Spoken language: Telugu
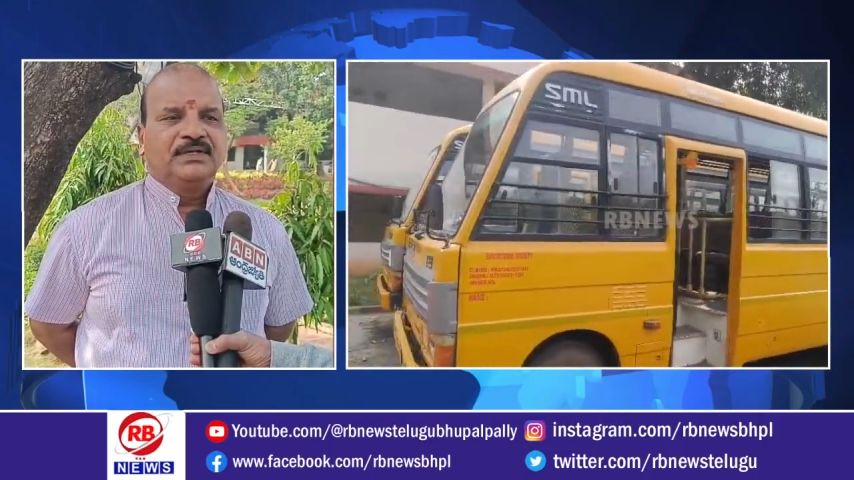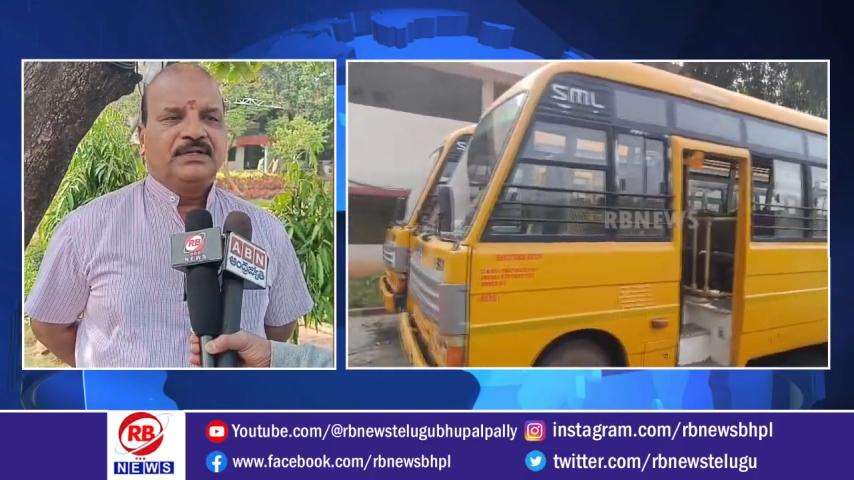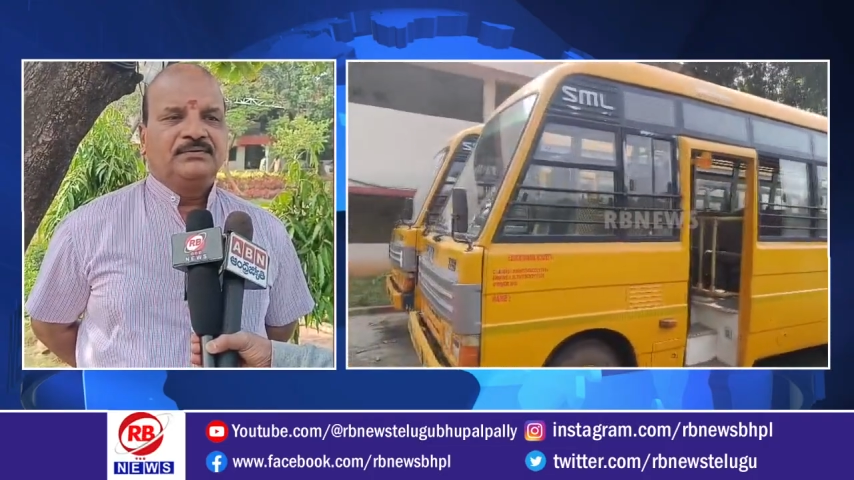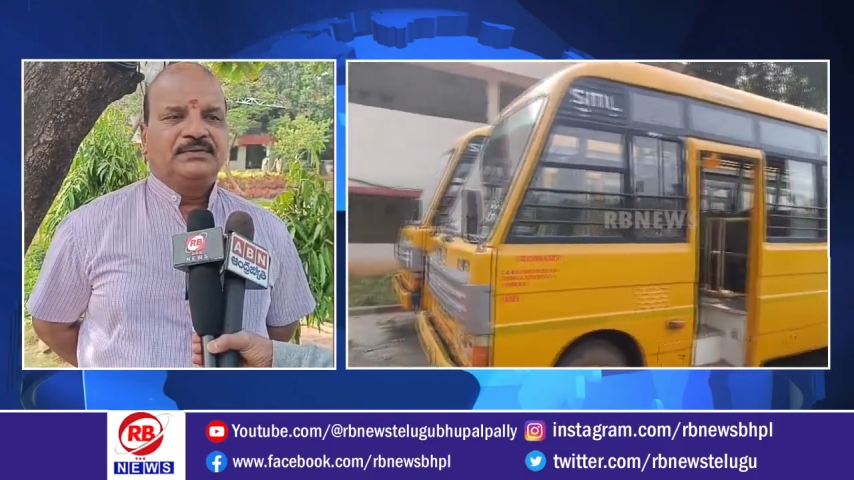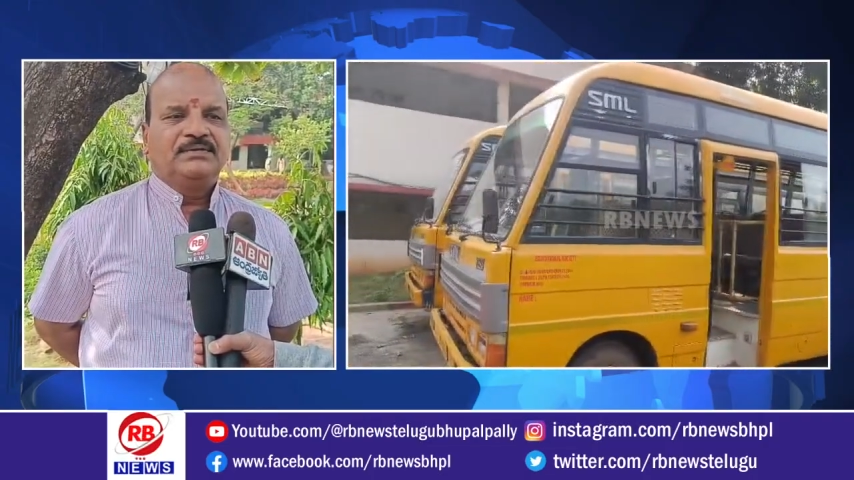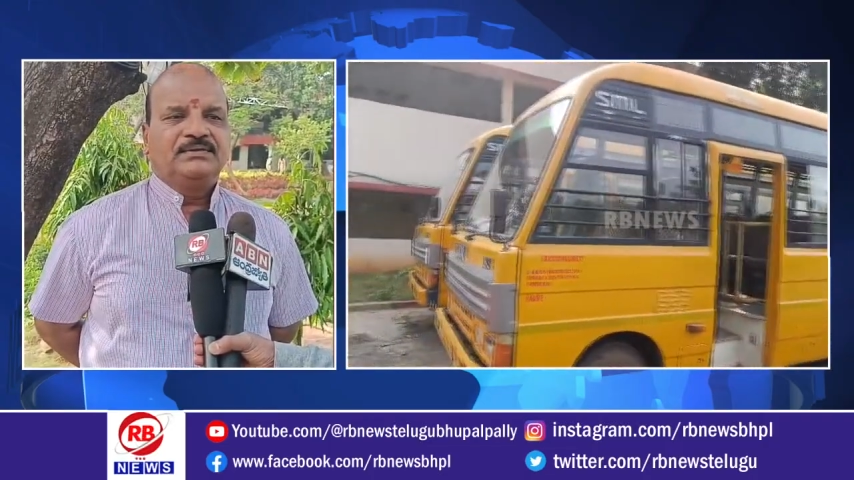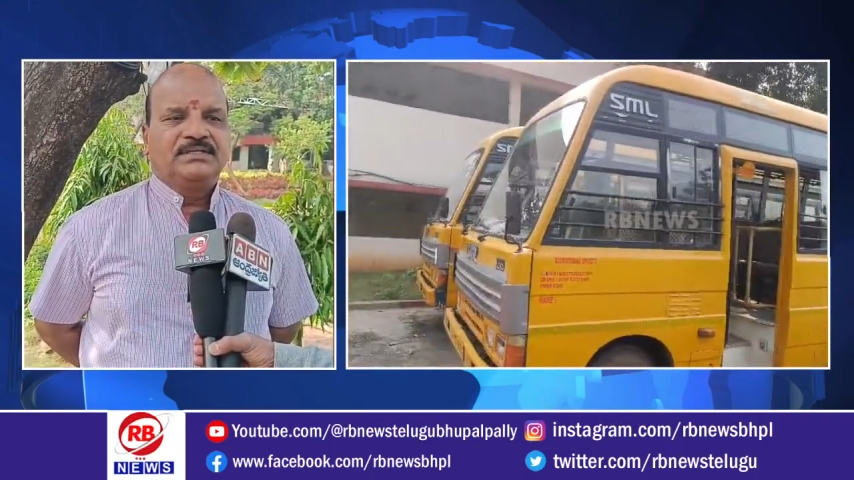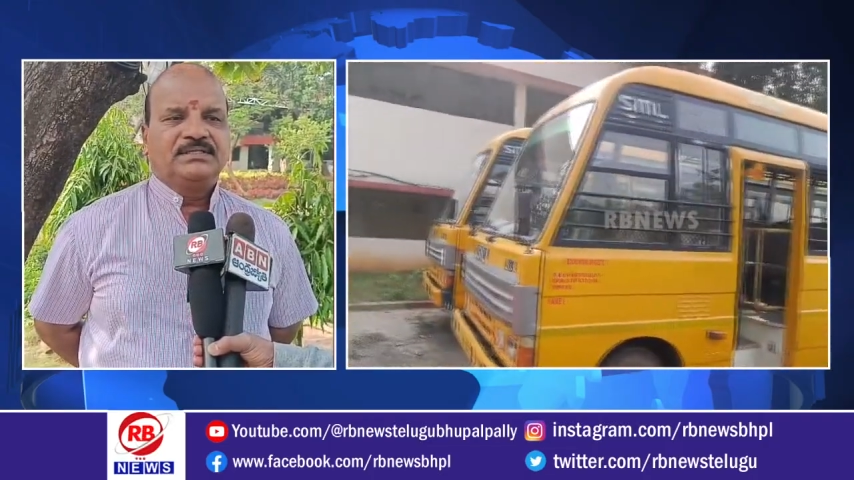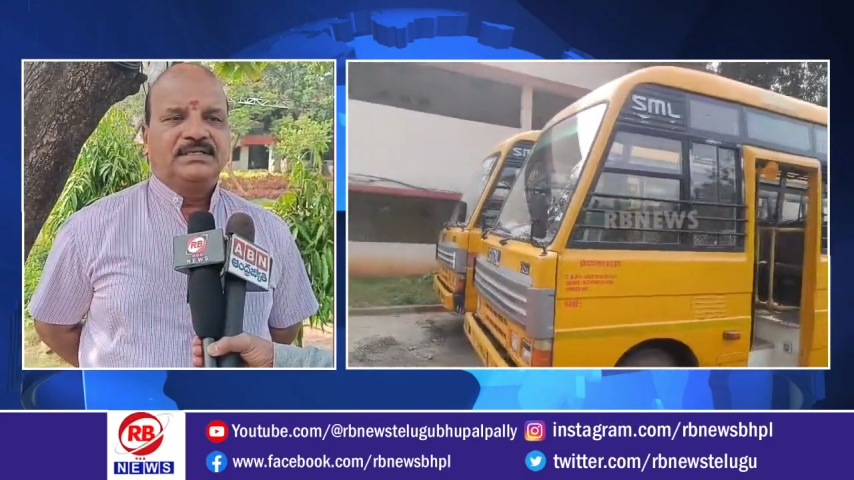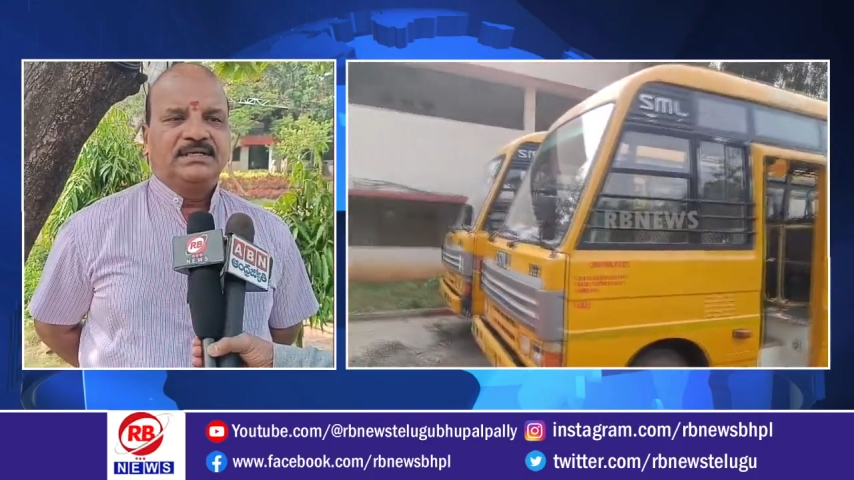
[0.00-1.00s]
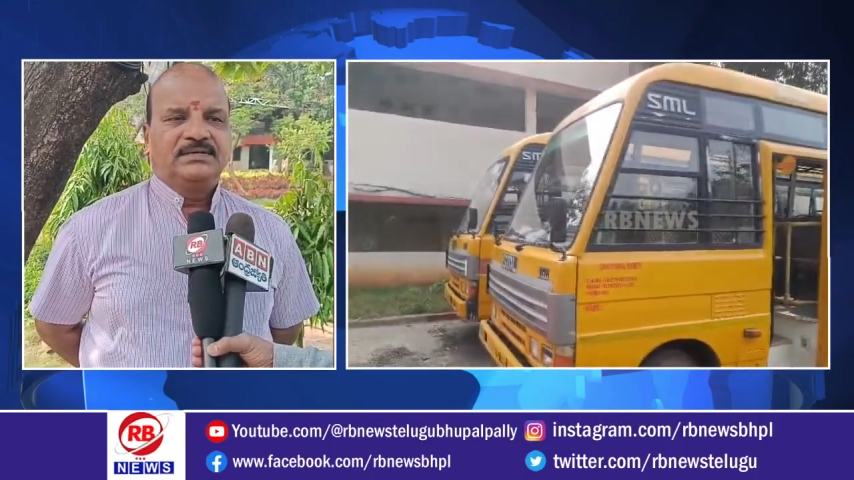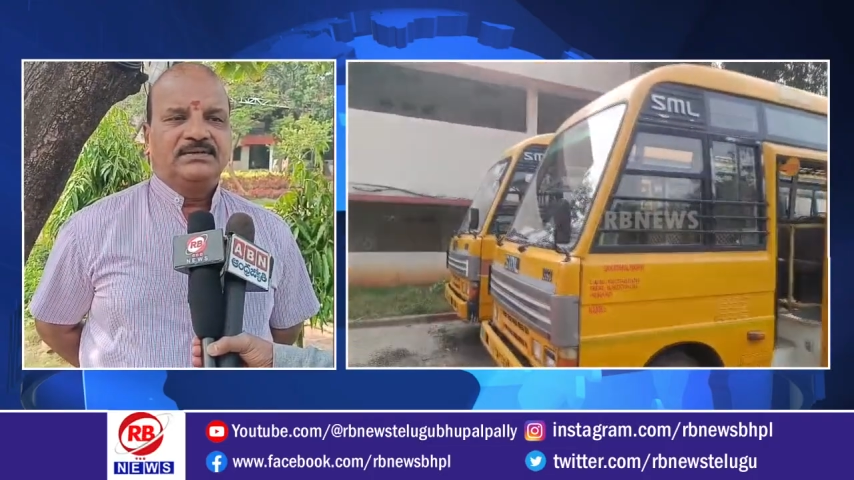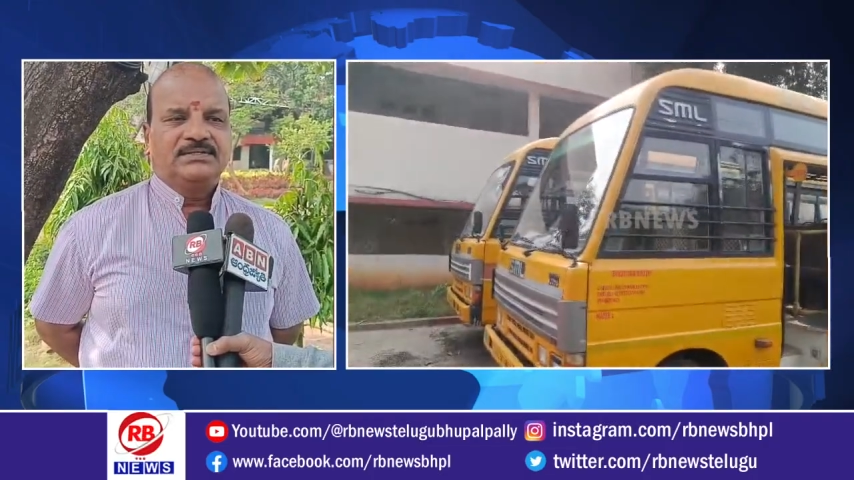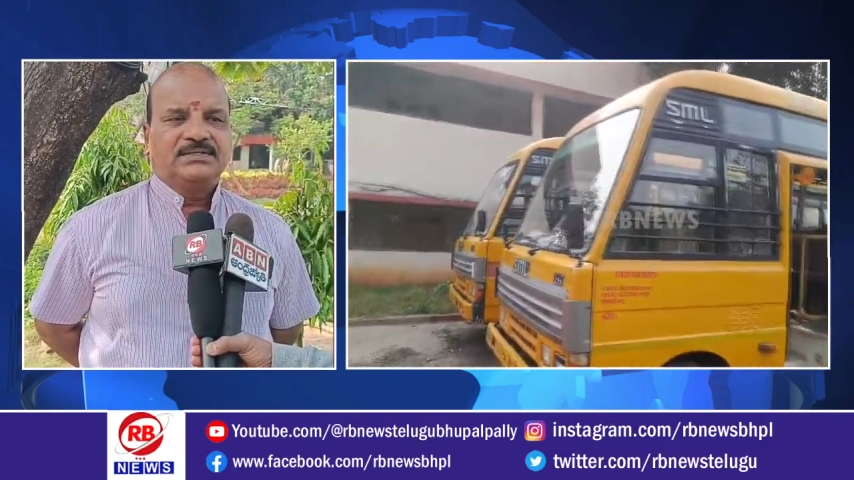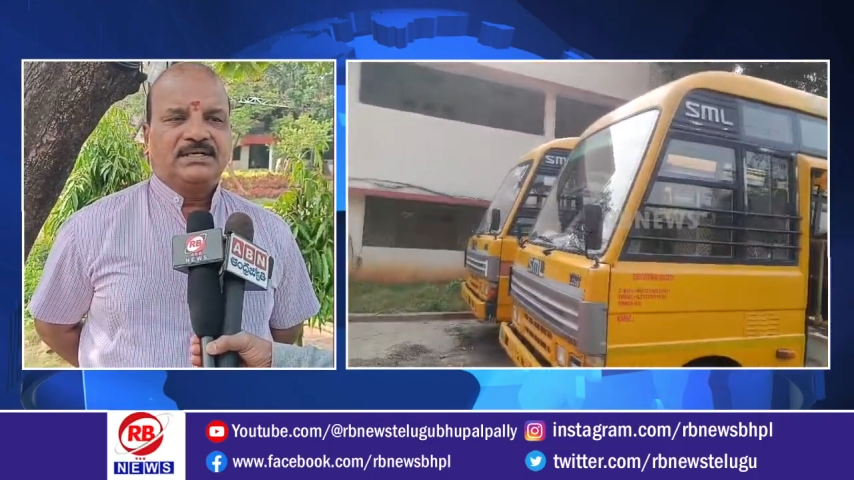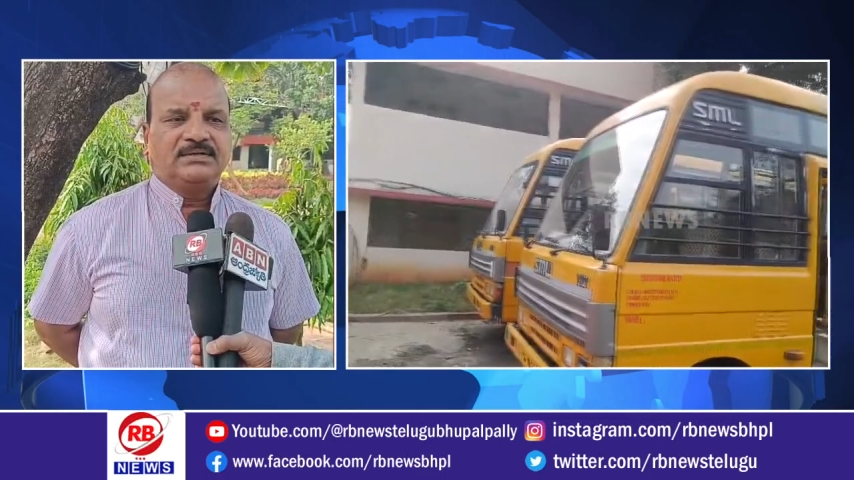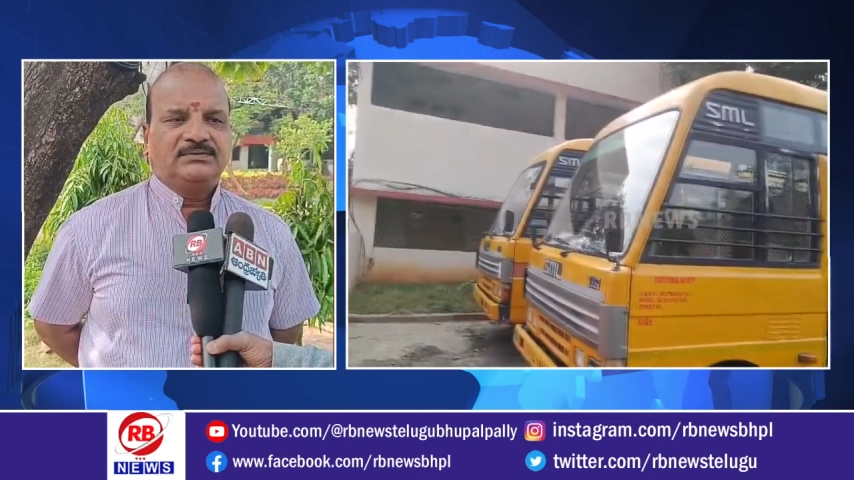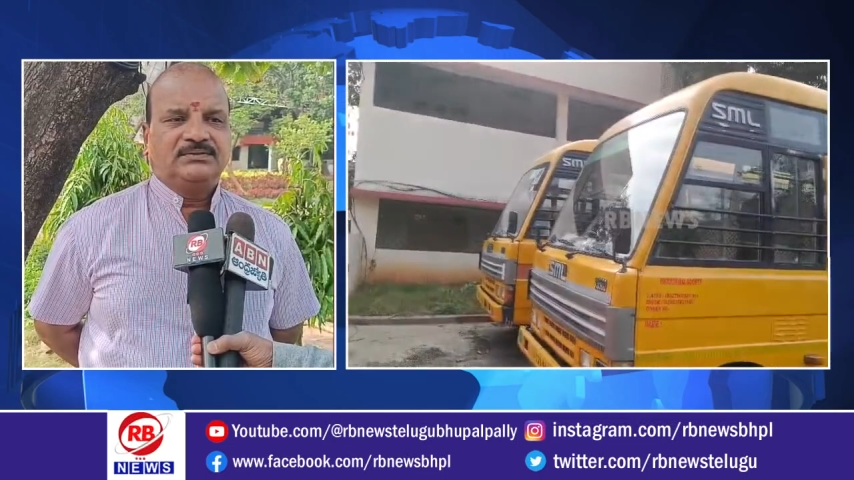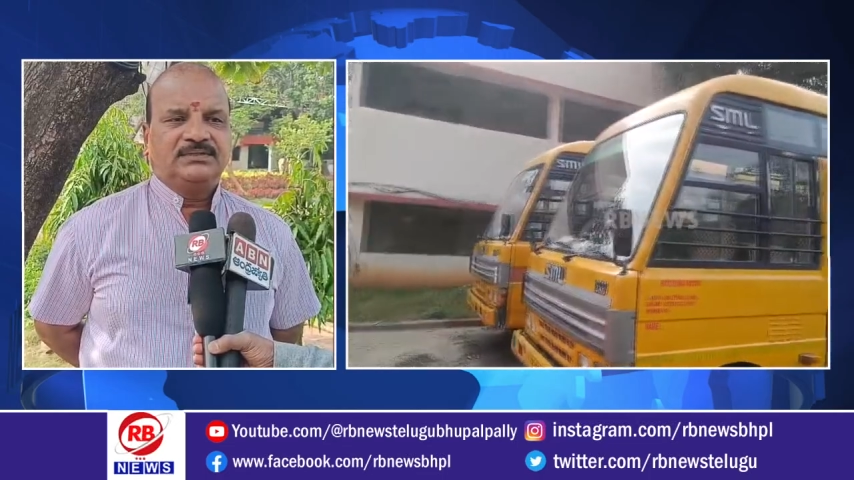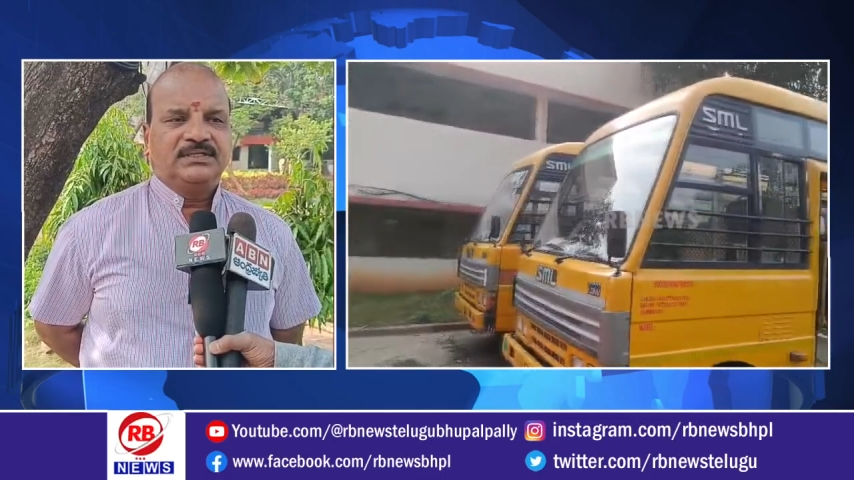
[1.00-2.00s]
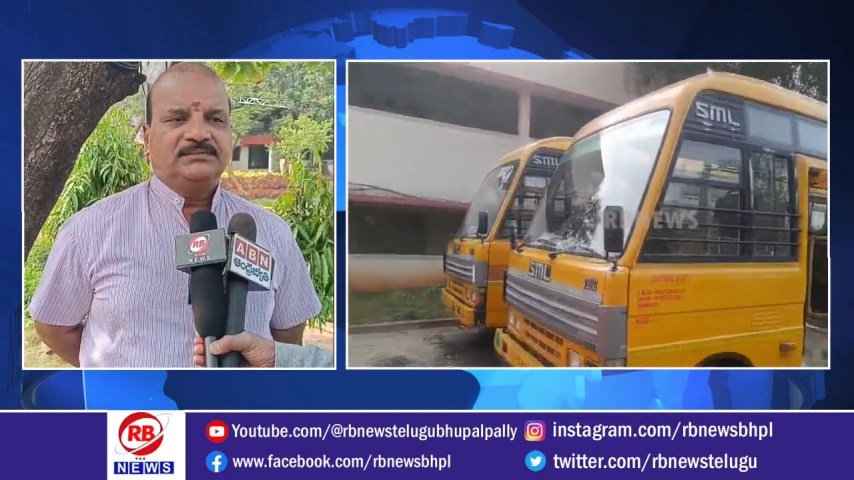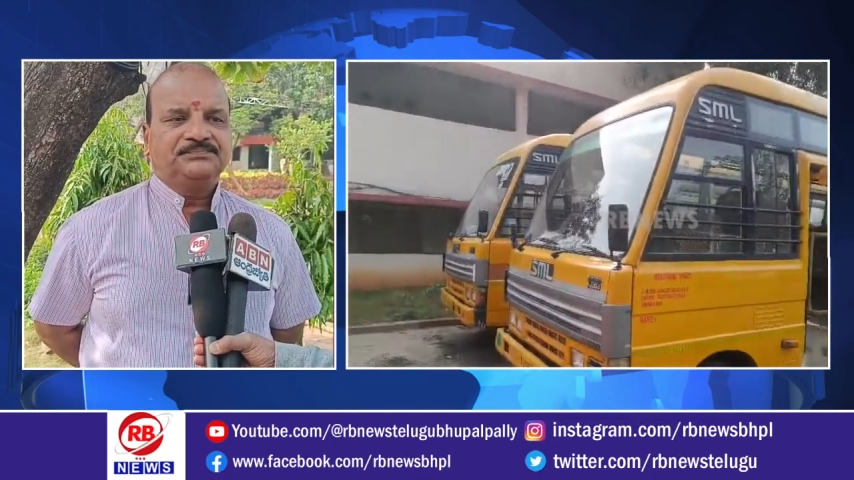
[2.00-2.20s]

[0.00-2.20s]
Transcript: కౌంటింగ్ వచ్చేసి ఏడింటి నుంచి స్టార్ట్ అవుతుంది